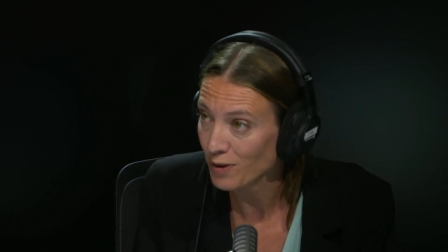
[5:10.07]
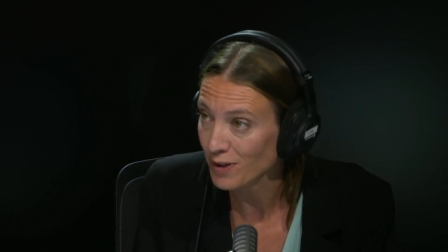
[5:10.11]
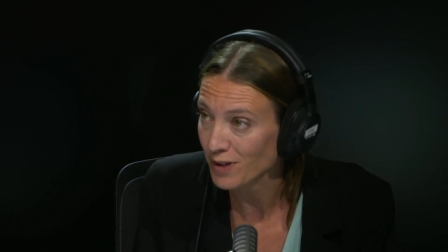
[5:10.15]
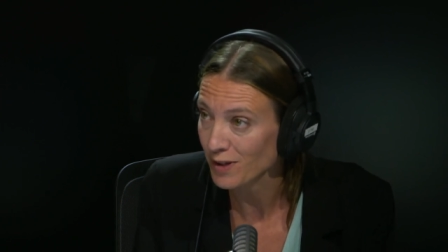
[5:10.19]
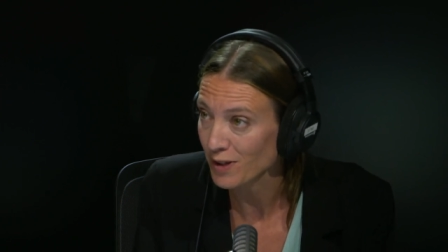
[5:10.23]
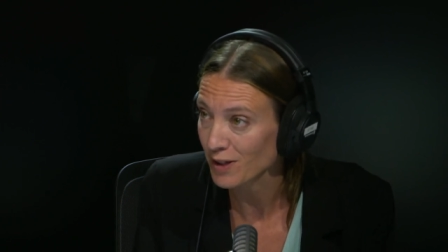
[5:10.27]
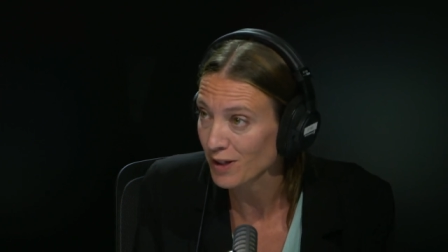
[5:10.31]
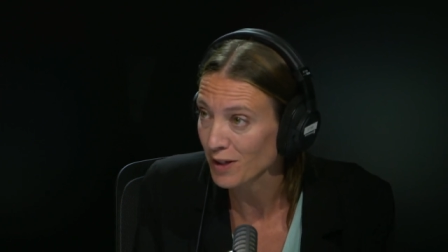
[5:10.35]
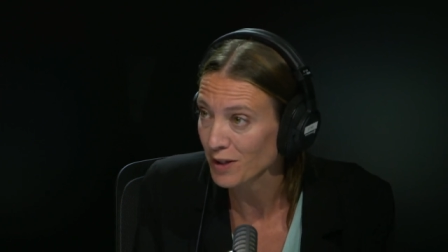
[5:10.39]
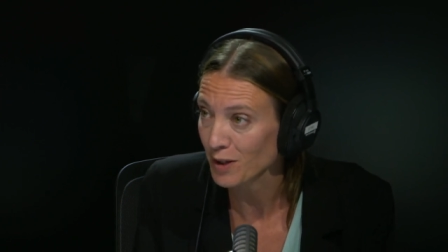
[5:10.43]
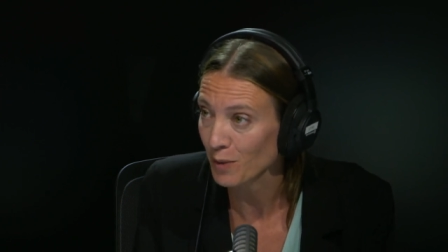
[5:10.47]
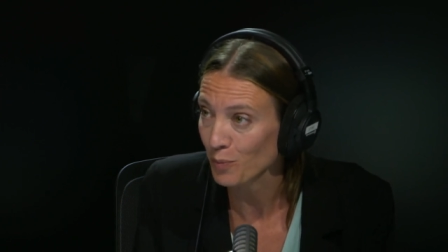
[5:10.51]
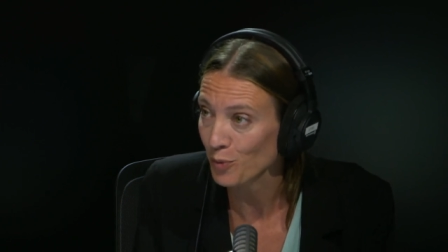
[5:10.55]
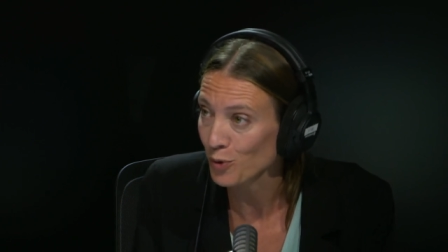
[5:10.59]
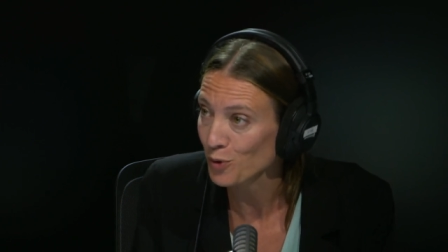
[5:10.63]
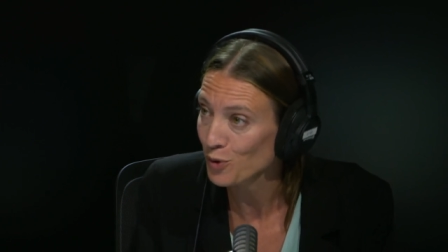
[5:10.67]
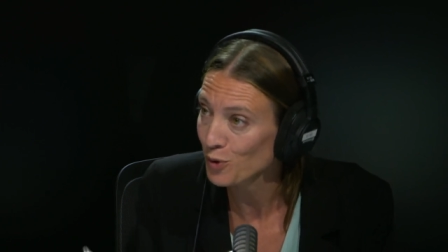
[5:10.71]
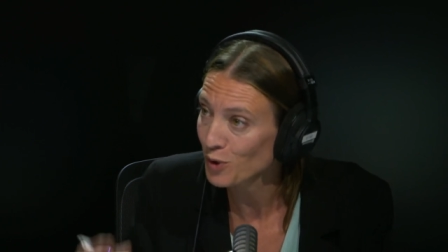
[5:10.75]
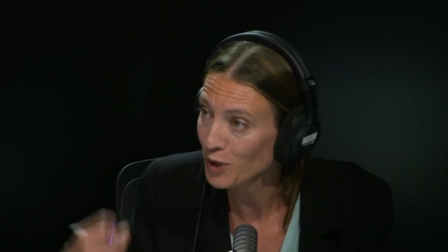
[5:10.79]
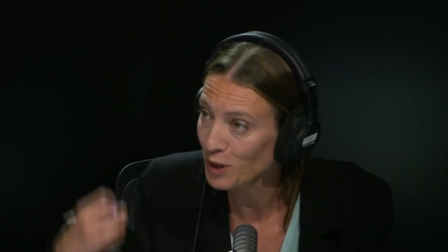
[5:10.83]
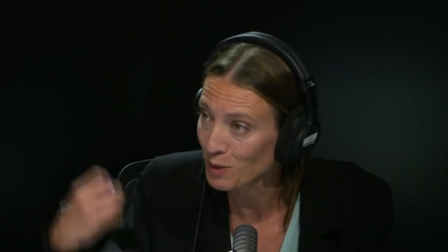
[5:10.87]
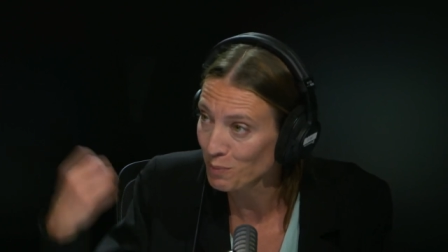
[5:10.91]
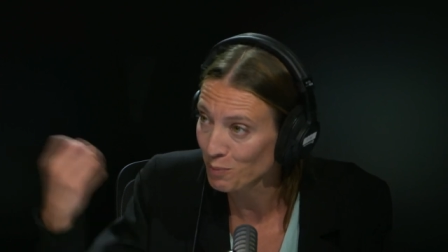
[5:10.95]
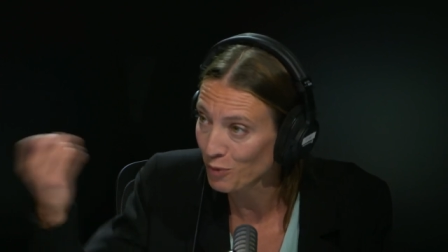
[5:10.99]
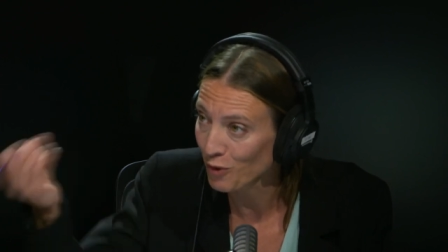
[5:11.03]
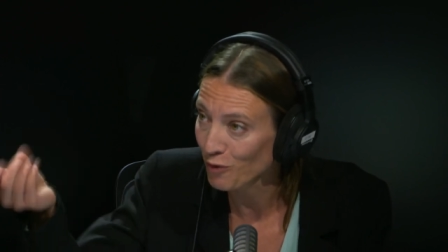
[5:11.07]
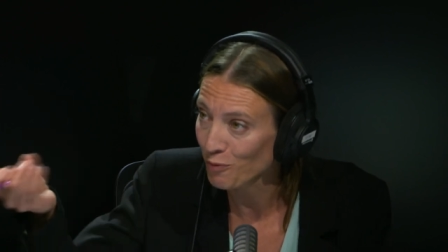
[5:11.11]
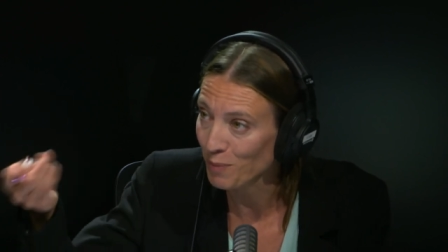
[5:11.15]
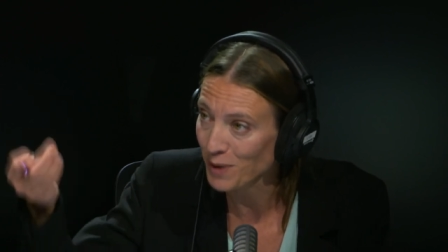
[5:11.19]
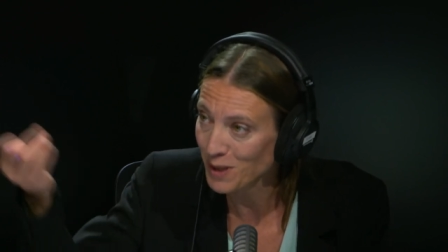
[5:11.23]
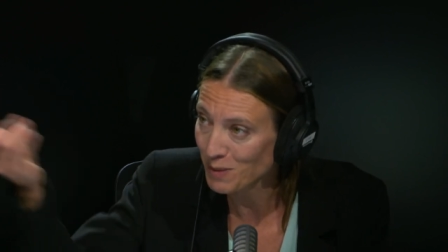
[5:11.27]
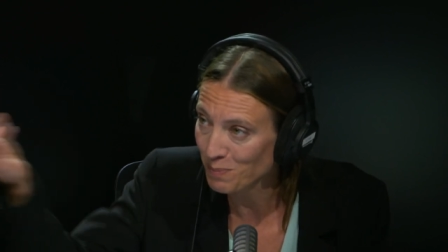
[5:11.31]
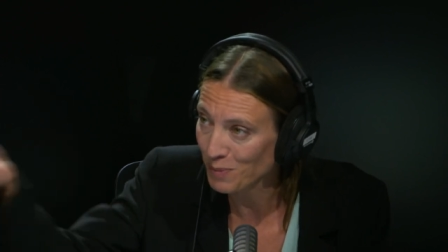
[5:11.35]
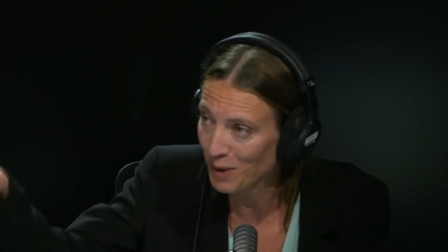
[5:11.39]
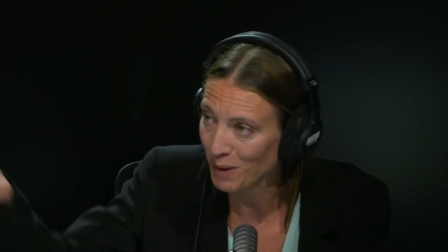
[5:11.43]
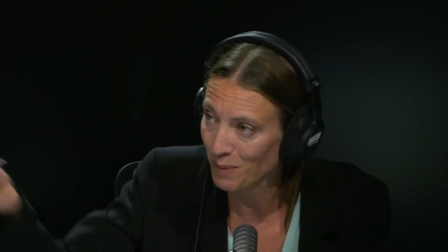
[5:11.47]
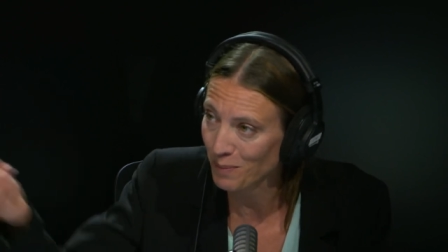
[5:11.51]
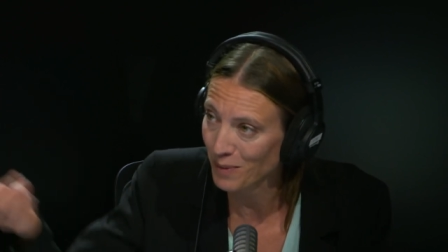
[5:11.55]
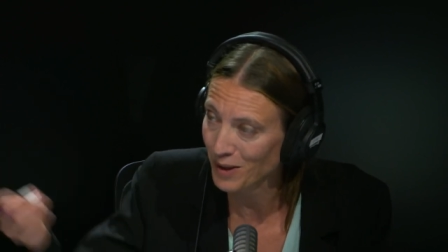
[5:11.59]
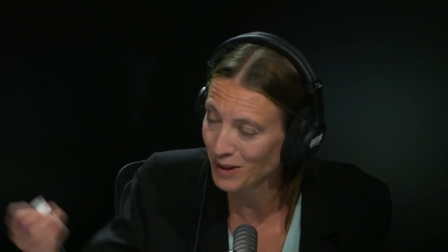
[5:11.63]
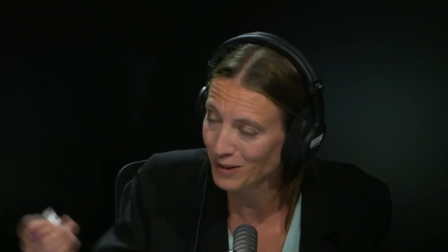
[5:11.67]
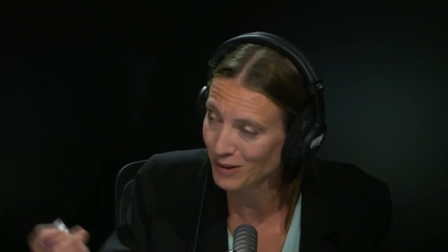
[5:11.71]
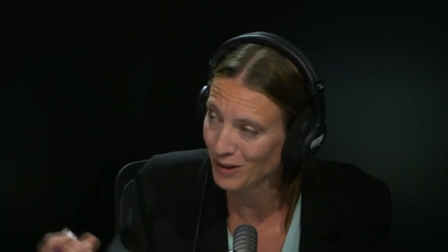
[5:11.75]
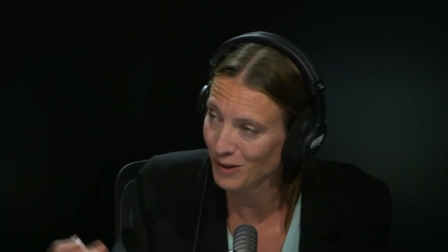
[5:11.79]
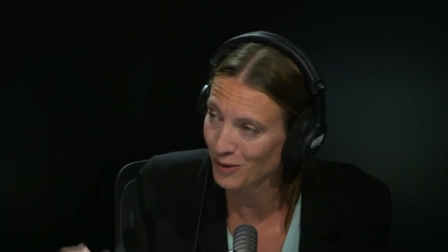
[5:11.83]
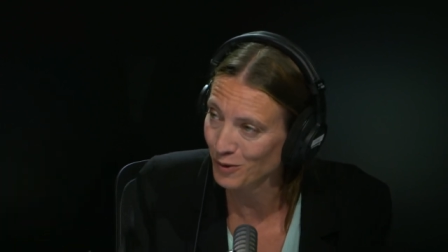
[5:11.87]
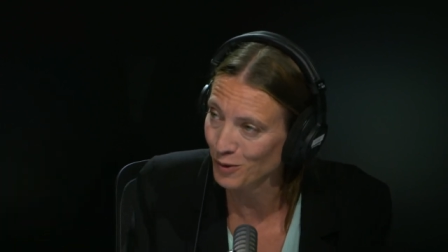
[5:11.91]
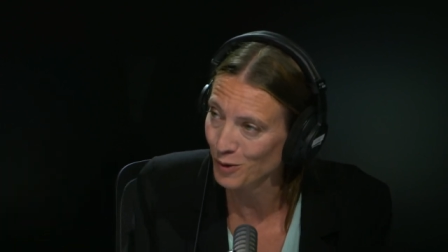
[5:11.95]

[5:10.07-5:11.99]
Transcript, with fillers: c'est-à-dire pour ceux qui ne peuvent pas se permettre,